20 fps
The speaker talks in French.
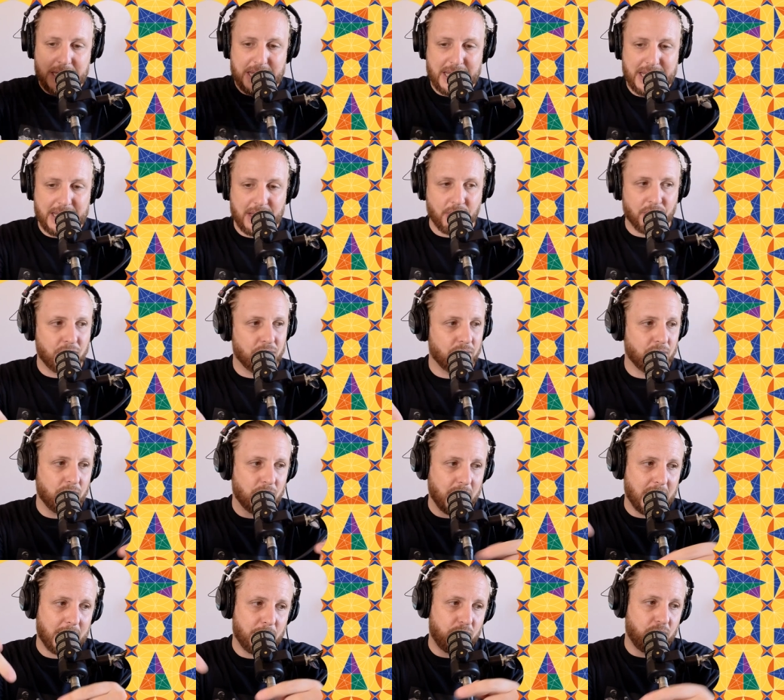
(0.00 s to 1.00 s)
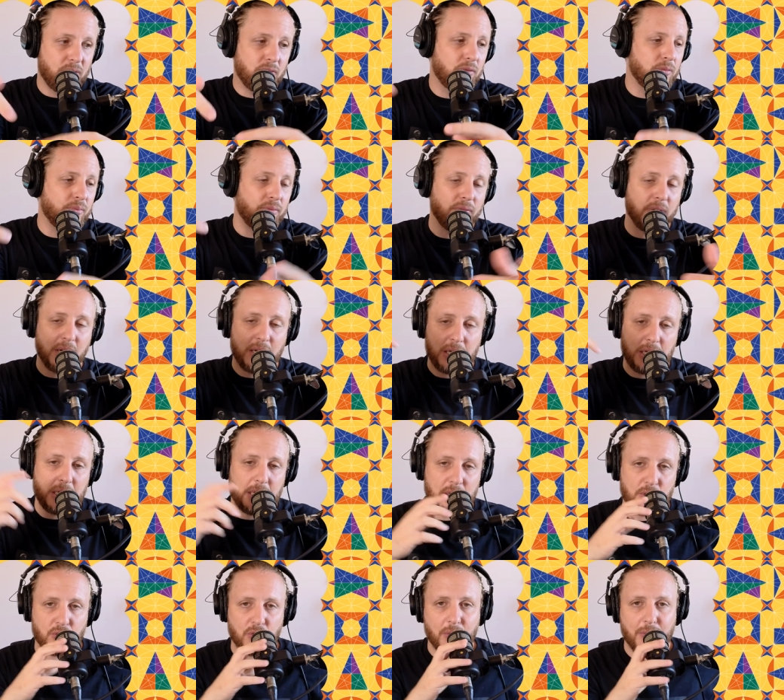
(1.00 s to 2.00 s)
Euh, et, puis vous pouvez
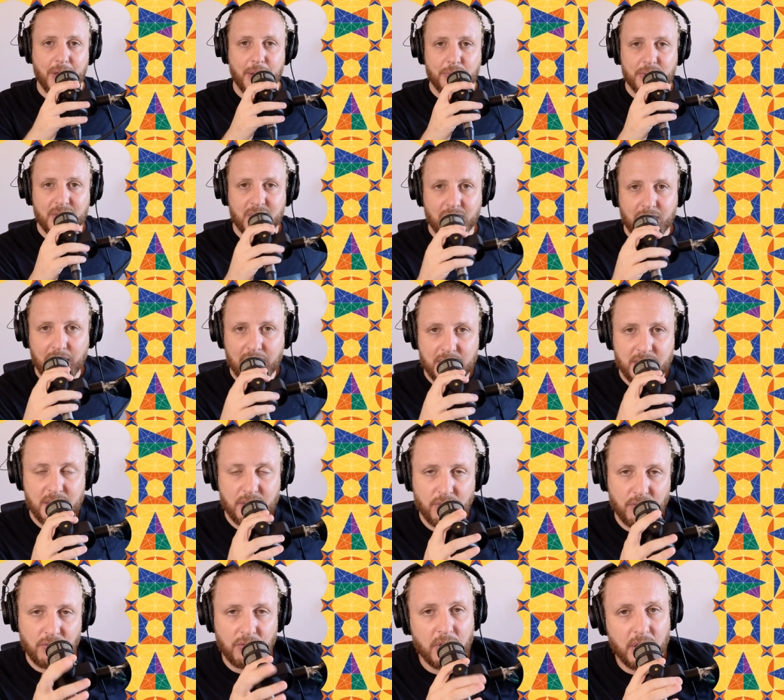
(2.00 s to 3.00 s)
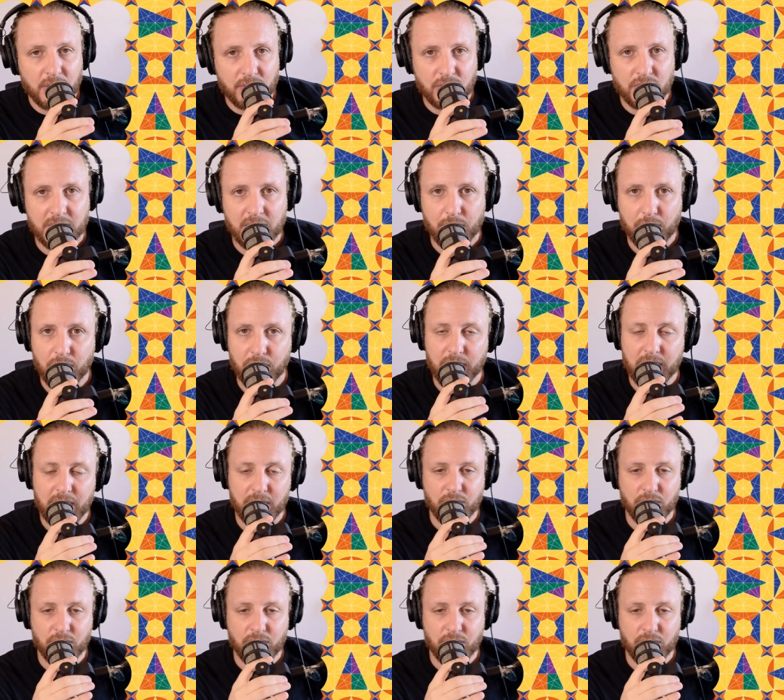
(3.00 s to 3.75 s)
cliquer sur ma petite tête si vous voulez vous abonner.